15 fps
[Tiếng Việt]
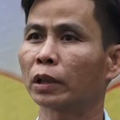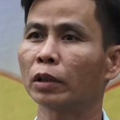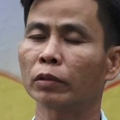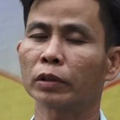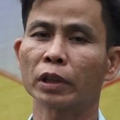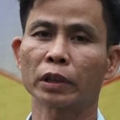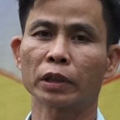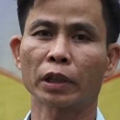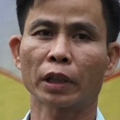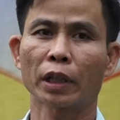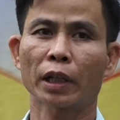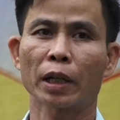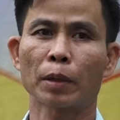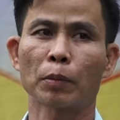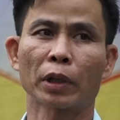Không riêng gì
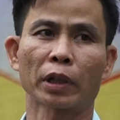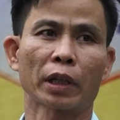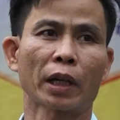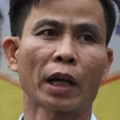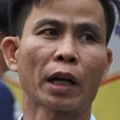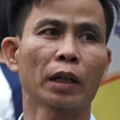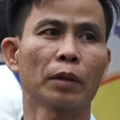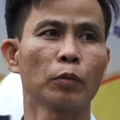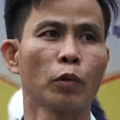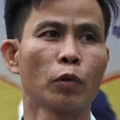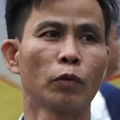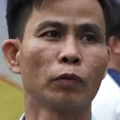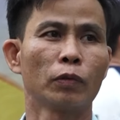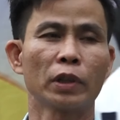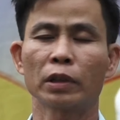các em mà kể cả các phụ
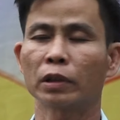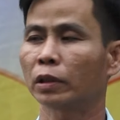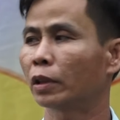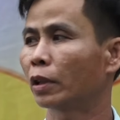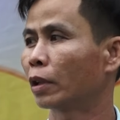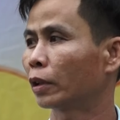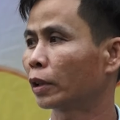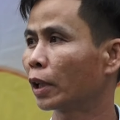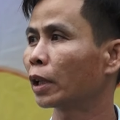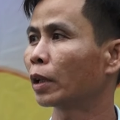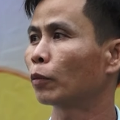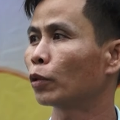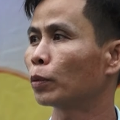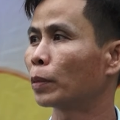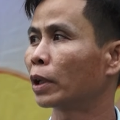huynh họ rất là
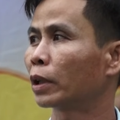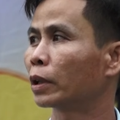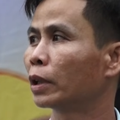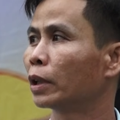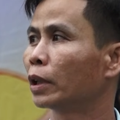vui mừng,